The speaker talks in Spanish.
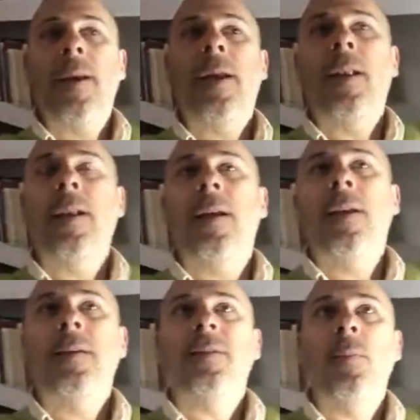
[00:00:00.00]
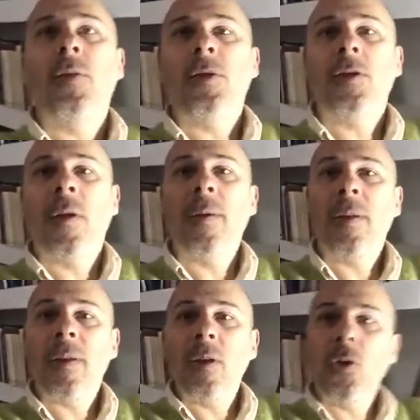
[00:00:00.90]
él eh, se posicionaba
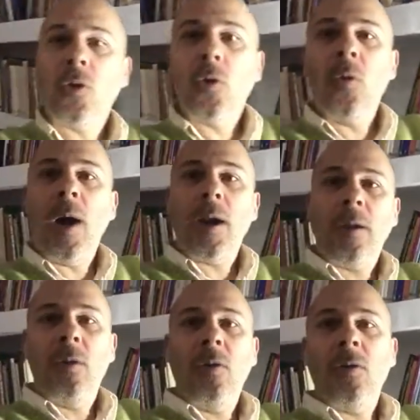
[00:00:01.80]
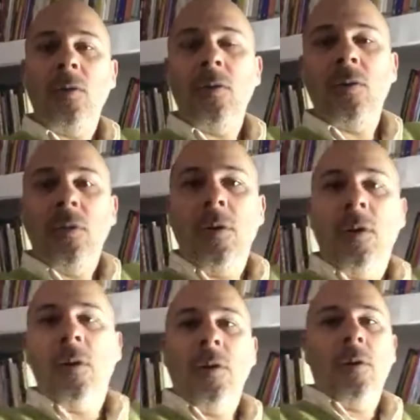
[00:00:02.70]
desde otro lugar, no con,
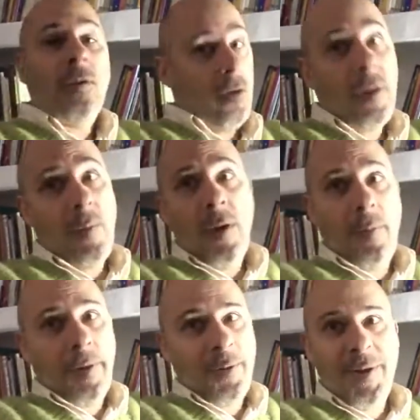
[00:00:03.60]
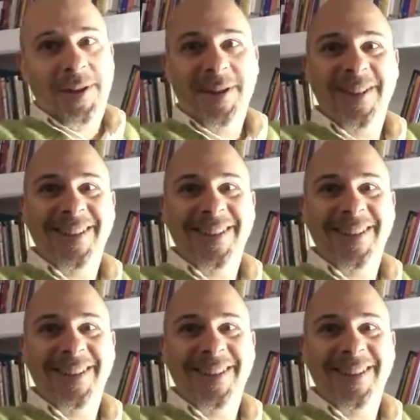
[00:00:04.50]
los típicos prejuicios.